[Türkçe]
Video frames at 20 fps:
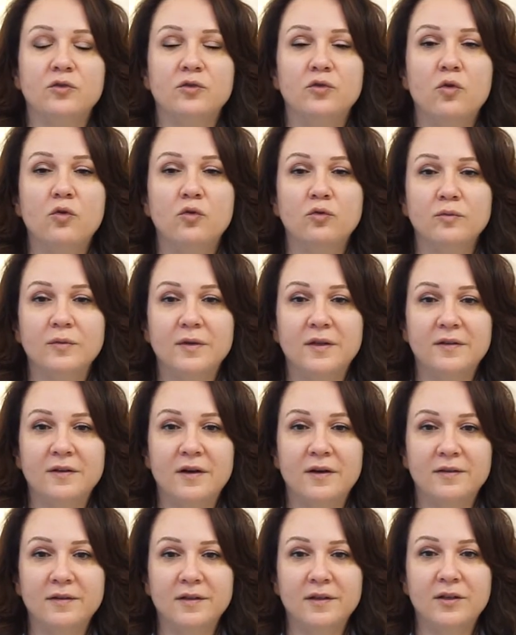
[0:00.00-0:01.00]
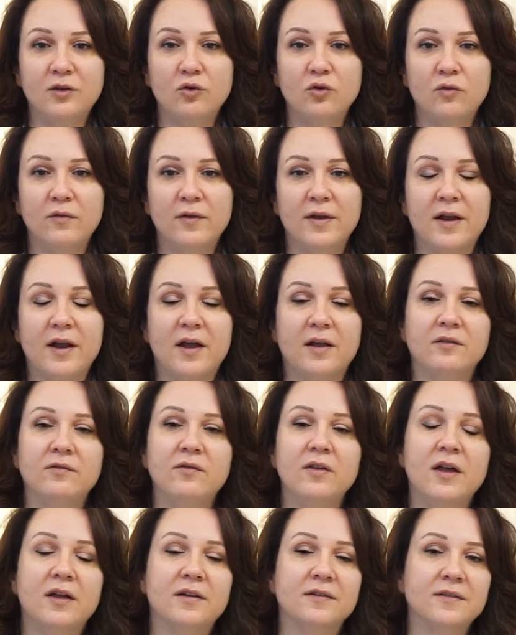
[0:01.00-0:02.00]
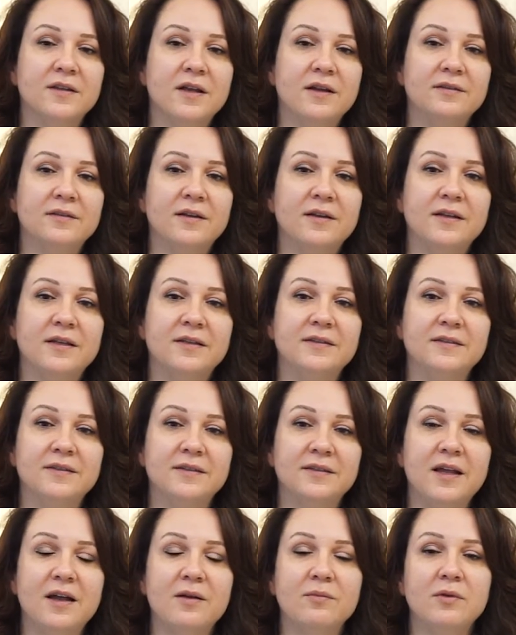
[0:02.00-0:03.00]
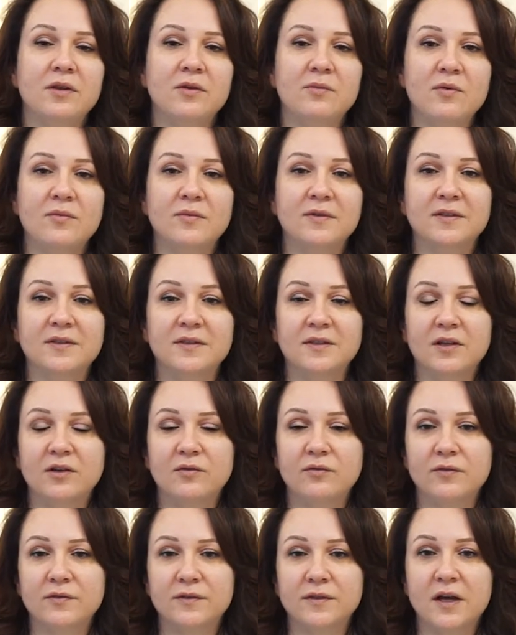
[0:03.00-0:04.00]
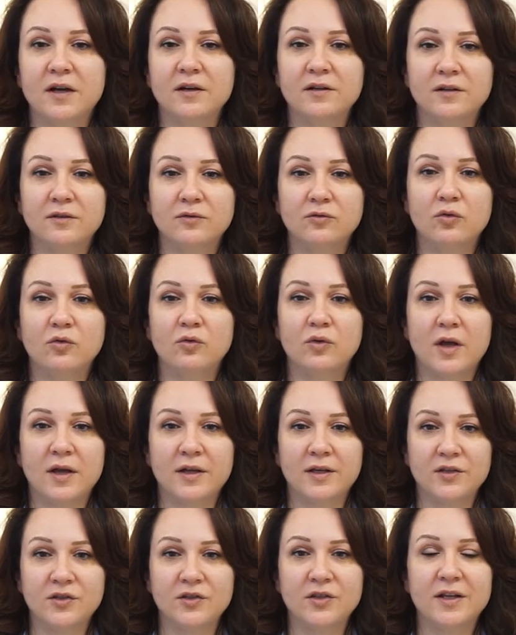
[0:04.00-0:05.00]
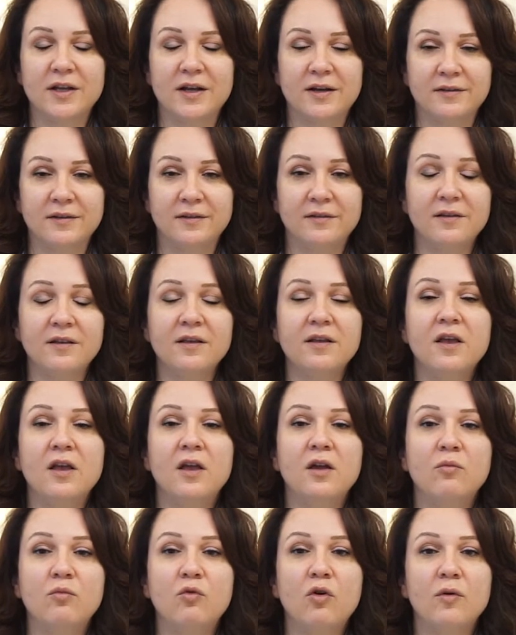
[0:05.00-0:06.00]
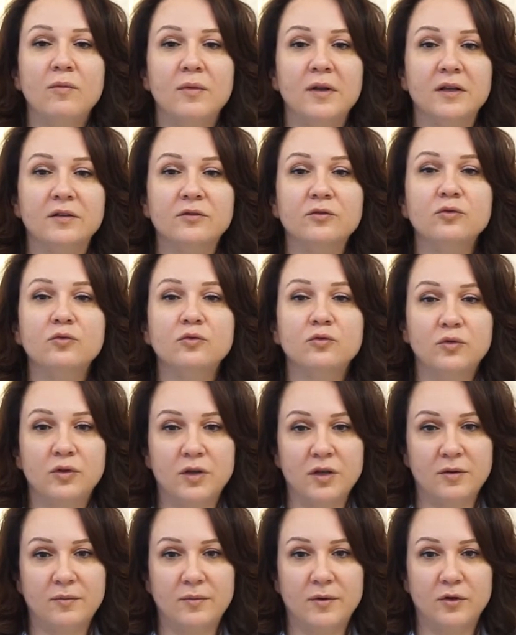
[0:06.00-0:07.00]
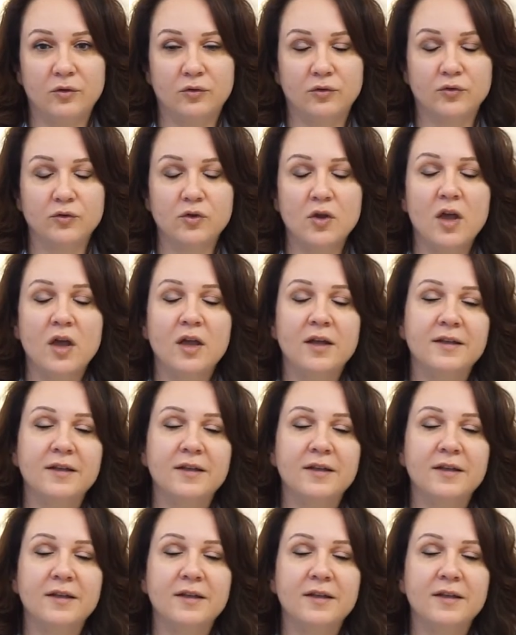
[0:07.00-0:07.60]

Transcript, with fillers: yoğun miktarda kilo veren veya zaten eskiden beri memesinde hafif sarkıklı olan kişilerde de bu ameliyatı uygulayabiliyoruz.